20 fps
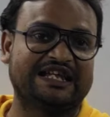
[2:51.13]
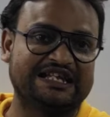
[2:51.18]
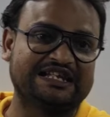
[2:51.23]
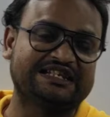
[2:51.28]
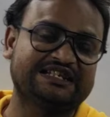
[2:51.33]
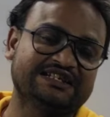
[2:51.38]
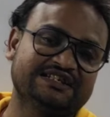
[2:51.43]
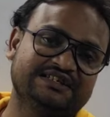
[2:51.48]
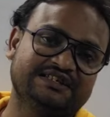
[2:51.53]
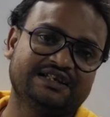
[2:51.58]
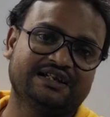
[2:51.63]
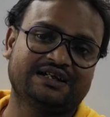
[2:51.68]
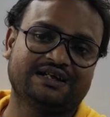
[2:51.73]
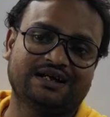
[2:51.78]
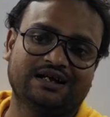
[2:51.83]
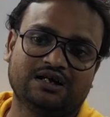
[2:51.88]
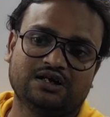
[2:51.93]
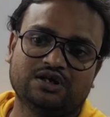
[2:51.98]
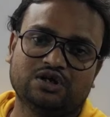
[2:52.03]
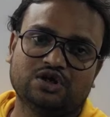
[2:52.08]
नहीं
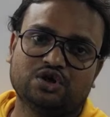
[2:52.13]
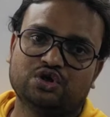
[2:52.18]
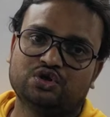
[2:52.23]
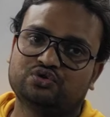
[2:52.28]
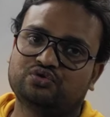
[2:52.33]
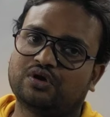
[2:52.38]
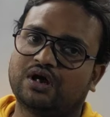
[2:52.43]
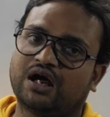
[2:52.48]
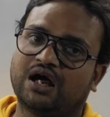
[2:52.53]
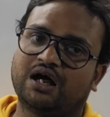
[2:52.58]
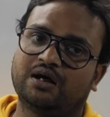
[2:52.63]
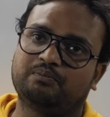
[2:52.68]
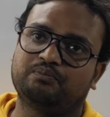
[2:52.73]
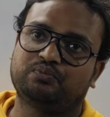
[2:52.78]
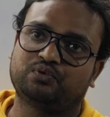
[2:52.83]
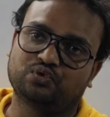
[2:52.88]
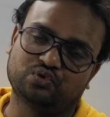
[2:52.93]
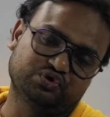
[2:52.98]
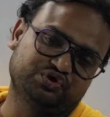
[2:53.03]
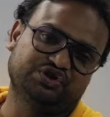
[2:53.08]
कीजिएगा तो
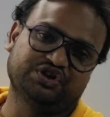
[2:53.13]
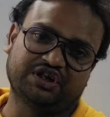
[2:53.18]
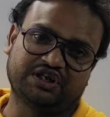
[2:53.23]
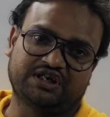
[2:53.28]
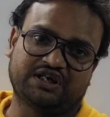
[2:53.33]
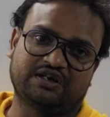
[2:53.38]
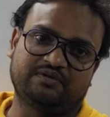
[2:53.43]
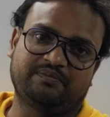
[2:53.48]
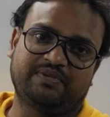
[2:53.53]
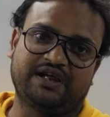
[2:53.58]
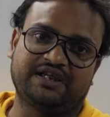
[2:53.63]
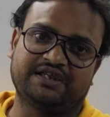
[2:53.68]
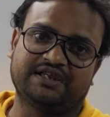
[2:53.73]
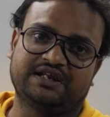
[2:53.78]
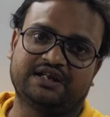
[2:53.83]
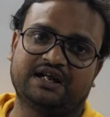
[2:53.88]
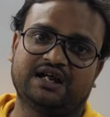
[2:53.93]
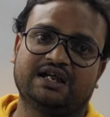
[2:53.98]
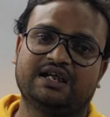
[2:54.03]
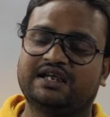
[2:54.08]
आप कुछ नहीं कर
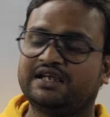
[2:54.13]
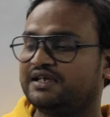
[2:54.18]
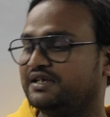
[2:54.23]
पाइएगा